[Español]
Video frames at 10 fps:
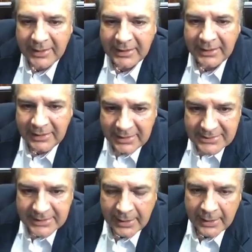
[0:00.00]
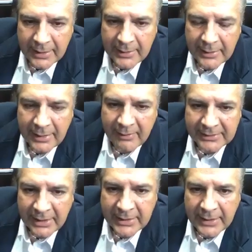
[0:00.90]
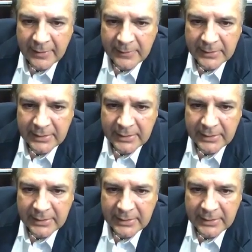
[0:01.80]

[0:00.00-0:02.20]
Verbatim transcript: inicia la batalla,